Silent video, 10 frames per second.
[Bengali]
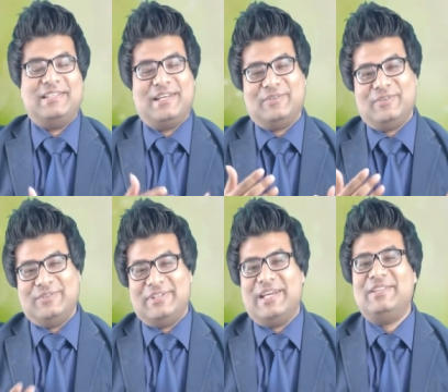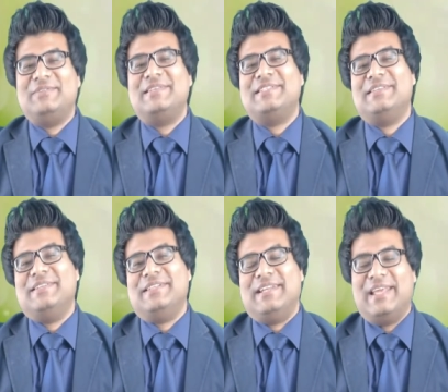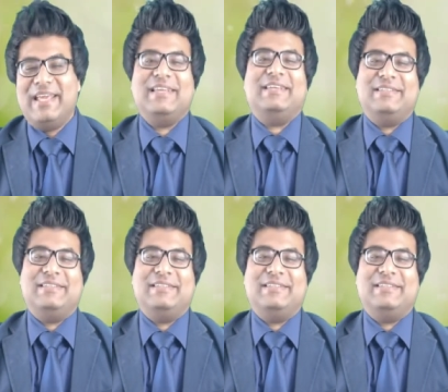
তার কোনোটাই তোমার সিভিতে নেই